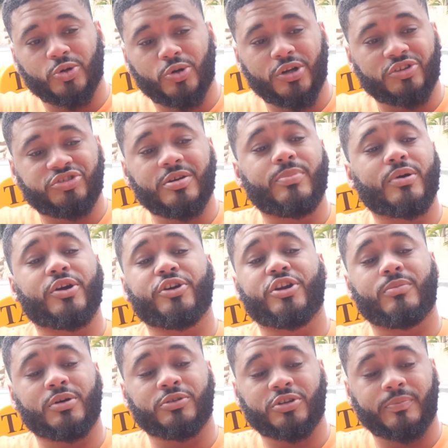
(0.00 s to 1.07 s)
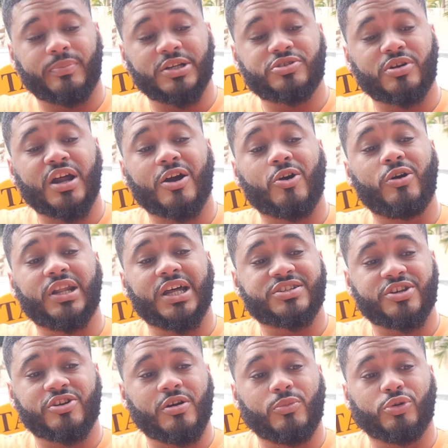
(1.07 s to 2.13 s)
turno, sí, pero yo no monto personas gordas
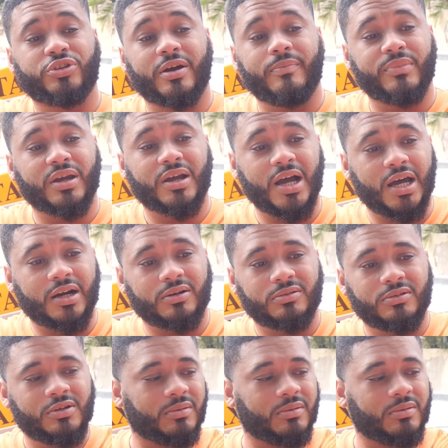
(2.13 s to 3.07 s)
así como usted en mi carro.